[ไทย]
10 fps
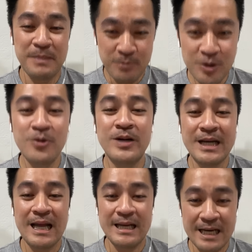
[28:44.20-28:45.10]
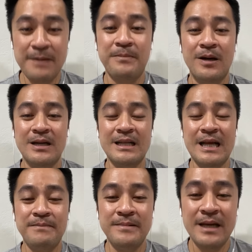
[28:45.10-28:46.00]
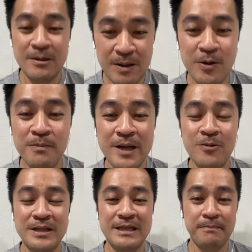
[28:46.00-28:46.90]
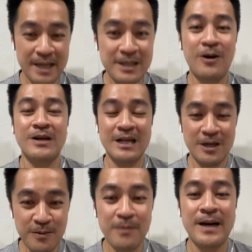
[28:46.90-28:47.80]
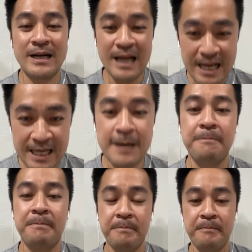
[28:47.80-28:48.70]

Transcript: ไปพูดคุยกันนะครับแล้วก็ถ้าท่านเห็นว่าผมไม่ควรจะไปต่อท่านก็บอกพักได้นะครับ